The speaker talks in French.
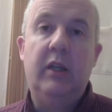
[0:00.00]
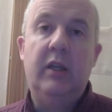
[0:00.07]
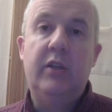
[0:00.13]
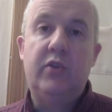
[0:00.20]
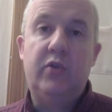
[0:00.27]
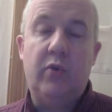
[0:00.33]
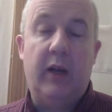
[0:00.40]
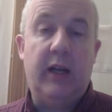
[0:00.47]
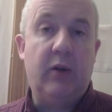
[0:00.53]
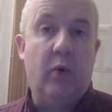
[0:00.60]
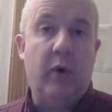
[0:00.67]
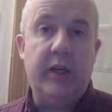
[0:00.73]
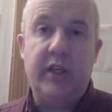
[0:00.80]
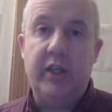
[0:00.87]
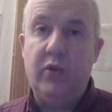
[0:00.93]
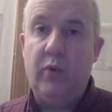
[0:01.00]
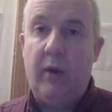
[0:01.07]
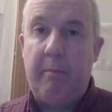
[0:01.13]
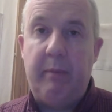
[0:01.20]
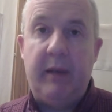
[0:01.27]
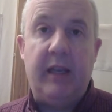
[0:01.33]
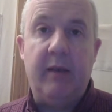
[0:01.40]
Sur la croix, Jésus a
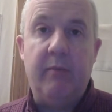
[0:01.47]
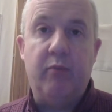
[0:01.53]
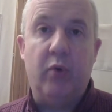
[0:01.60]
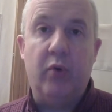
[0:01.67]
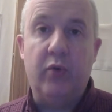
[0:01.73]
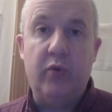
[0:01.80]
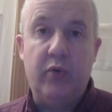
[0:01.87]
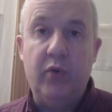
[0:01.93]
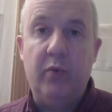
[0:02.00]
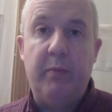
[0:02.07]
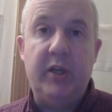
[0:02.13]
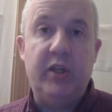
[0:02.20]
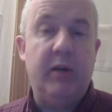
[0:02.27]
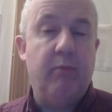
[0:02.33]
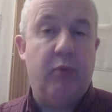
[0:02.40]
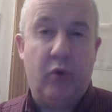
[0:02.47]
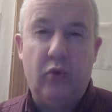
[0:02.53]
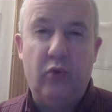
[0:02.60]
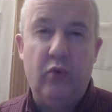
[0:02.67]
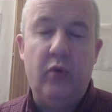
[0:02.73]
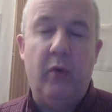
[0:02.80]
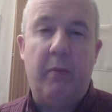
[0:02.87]
payé pour nos péchés, pour
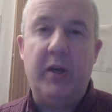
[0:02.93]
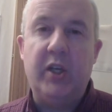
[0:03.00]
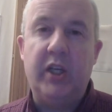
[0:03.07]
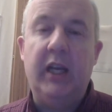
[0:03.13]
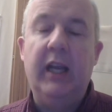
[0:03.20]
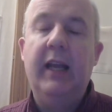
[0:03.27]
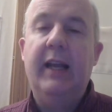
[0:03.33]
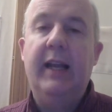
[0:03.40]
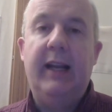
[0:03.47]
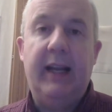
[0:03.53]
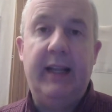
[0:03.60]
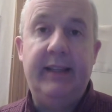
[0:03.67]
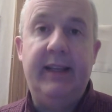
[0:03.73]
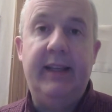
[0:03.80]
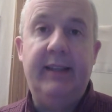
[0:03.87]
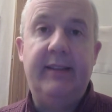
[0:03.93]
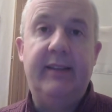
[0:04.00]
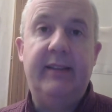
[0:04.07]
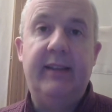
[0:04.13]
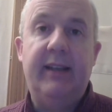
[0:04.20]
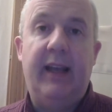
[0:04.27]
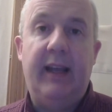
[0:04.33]
tous nos péchés. La
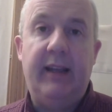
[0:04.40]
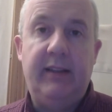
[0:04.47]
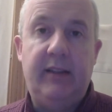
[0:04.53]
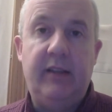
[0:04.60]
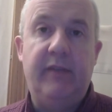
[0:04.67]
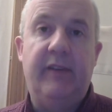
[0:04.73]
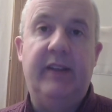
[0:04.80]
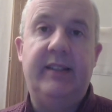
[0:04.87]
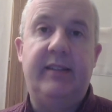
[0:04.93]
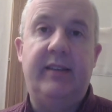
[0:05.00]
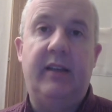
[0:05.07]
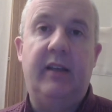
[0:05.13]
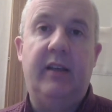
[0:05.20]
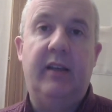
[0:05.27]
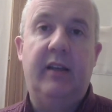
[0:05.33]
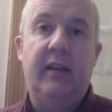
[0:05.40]
dette est effacée.